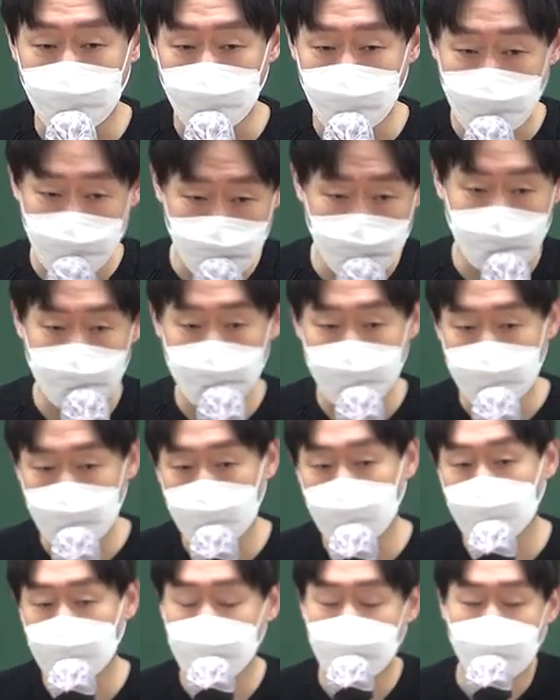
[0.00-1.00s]
뭐 이 부분
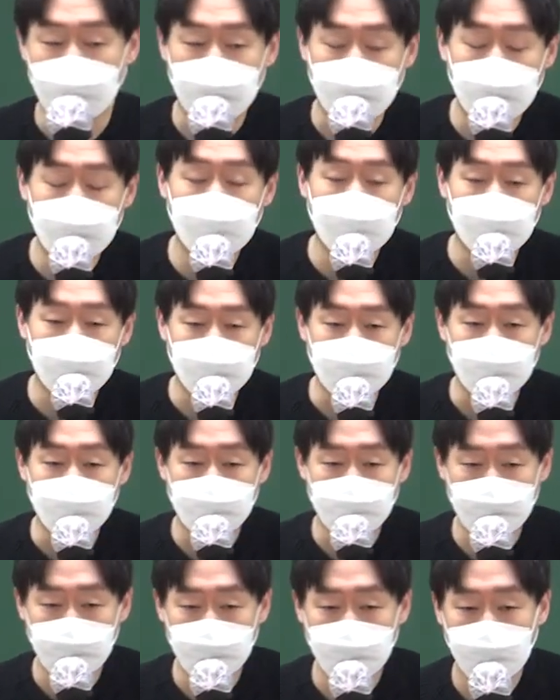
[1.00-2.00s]
이해가 잘 안
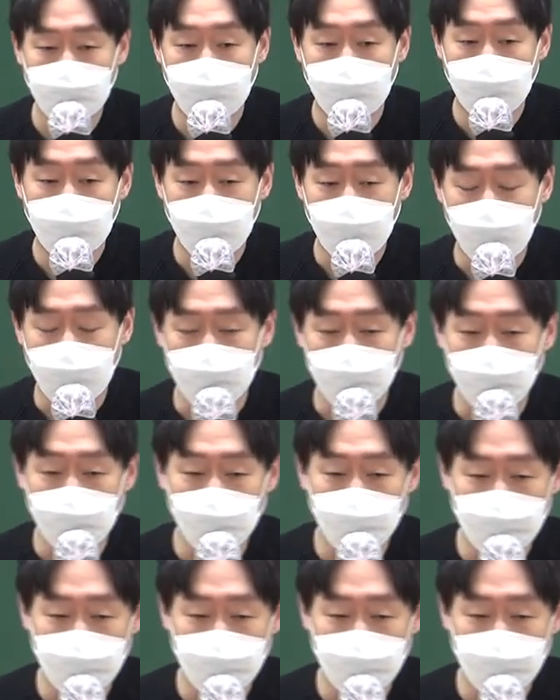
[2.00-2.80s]
된다든지 아니면